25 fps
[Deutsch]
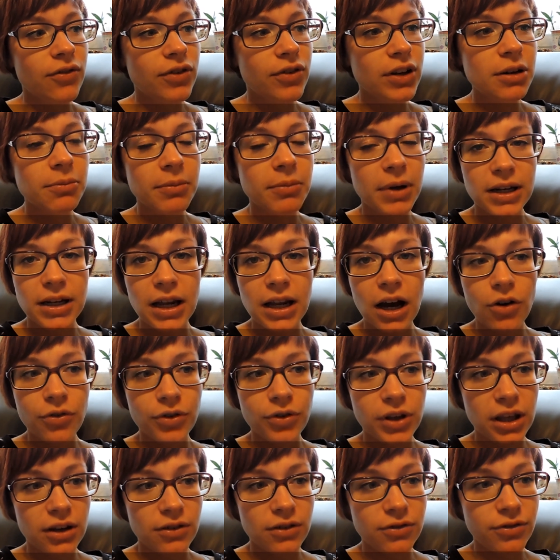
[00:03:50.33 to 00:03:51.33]
findet man da auf
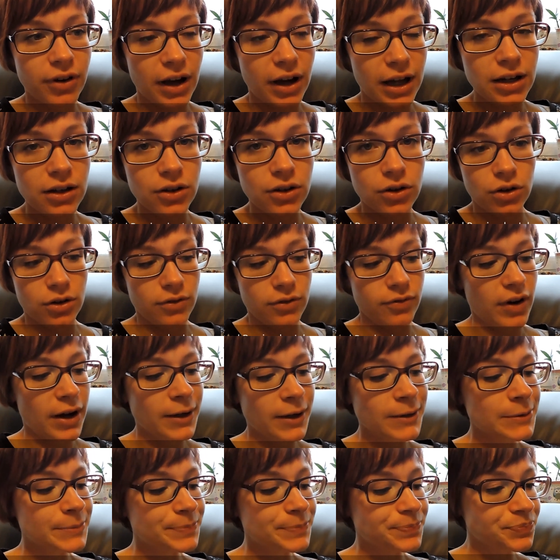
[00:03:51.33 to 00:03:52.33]
jeden Fall
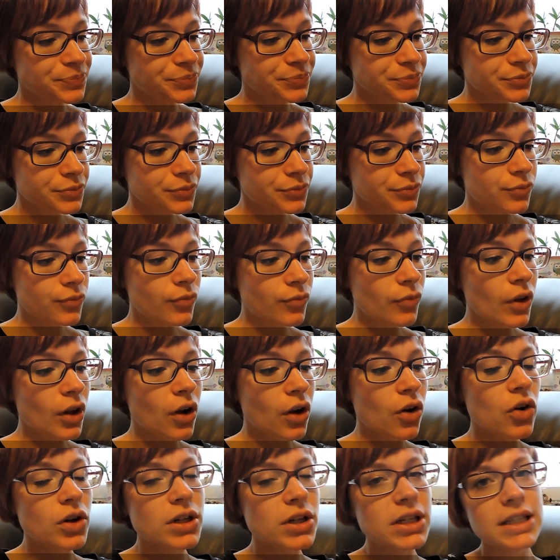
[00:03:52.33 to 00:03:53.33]
irgendwas.
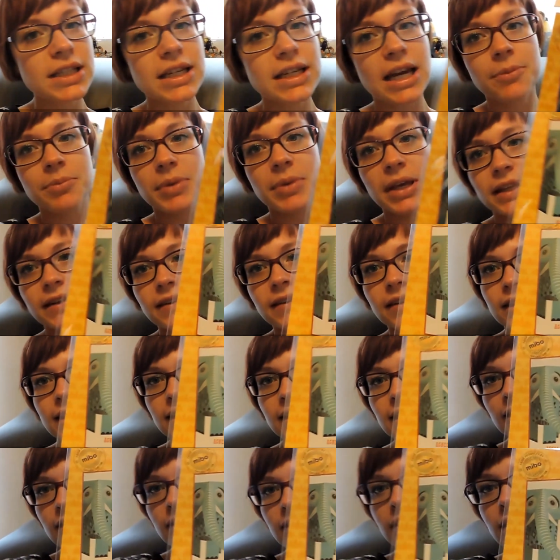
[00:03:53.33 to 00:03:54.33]
Und ich habe jetzt
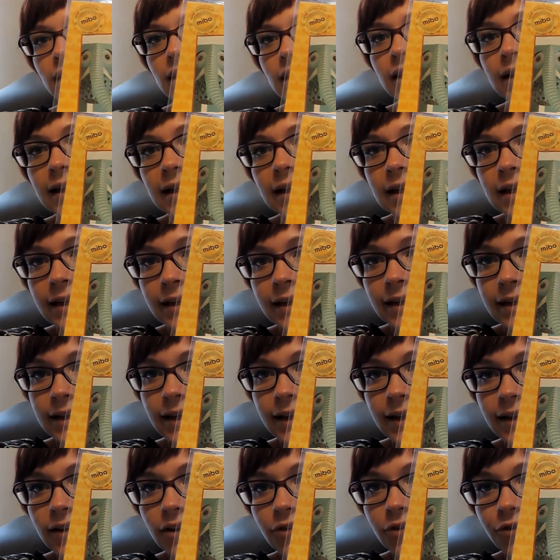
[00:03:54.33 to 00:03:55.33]
hier
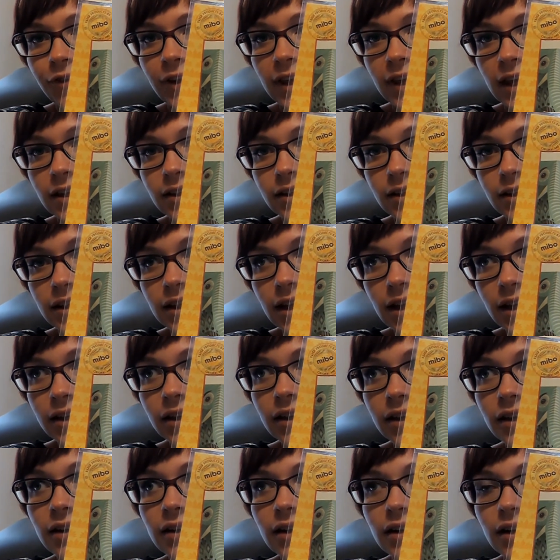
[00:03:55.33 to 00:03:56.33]
diese vier
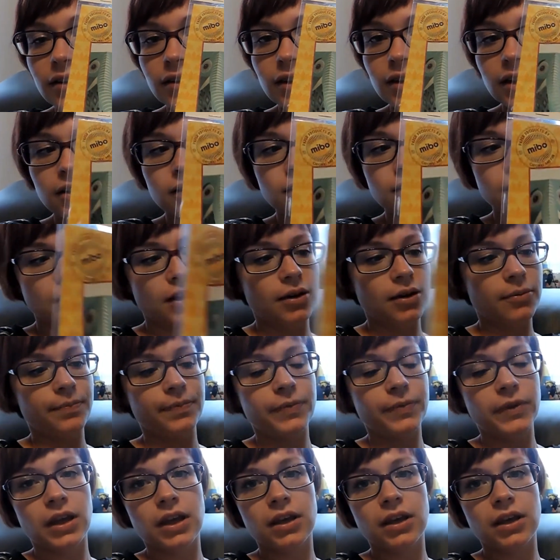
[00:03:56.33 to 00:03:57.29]
Tierchen. Das sind, ähm,